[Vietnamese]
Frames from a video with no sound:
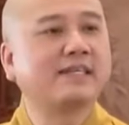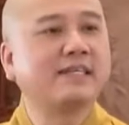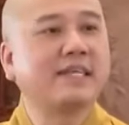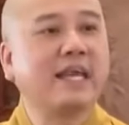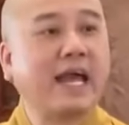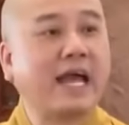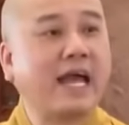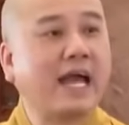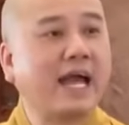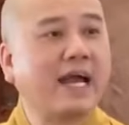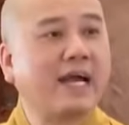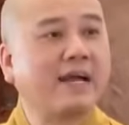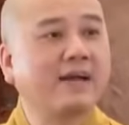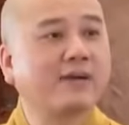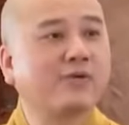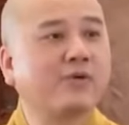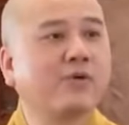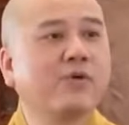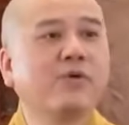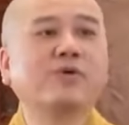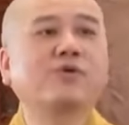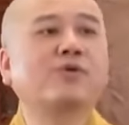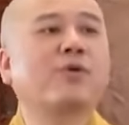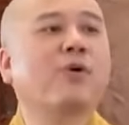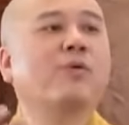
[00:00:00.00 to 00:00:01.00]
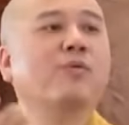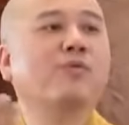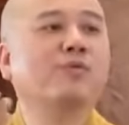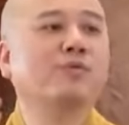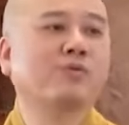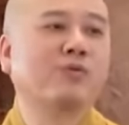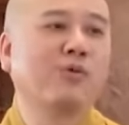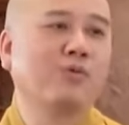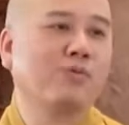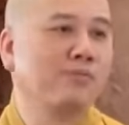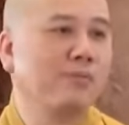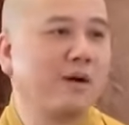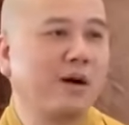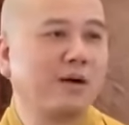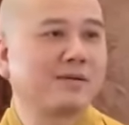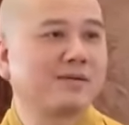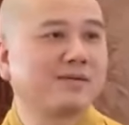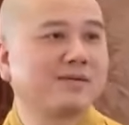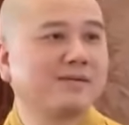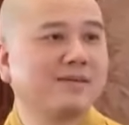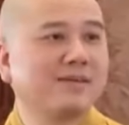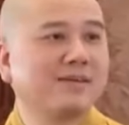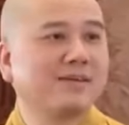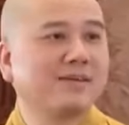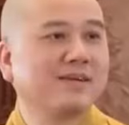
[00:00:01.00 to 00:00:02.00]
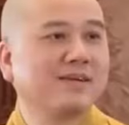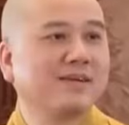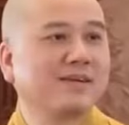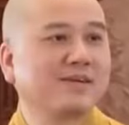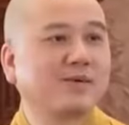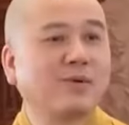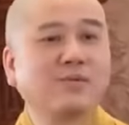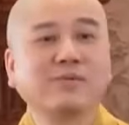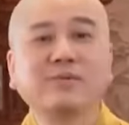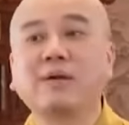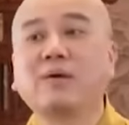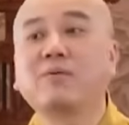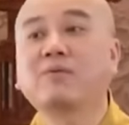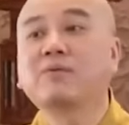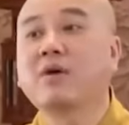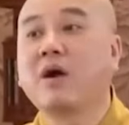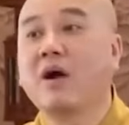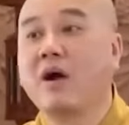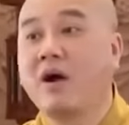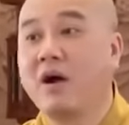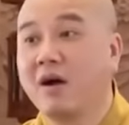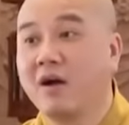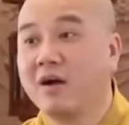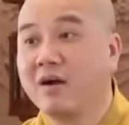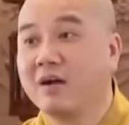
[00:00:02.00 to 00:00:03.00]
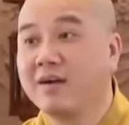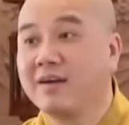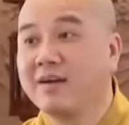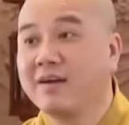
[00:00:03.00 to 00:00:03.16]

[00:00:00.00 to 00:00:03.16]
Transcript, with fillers: giả cuối cùng cũng mất cũng đâu còn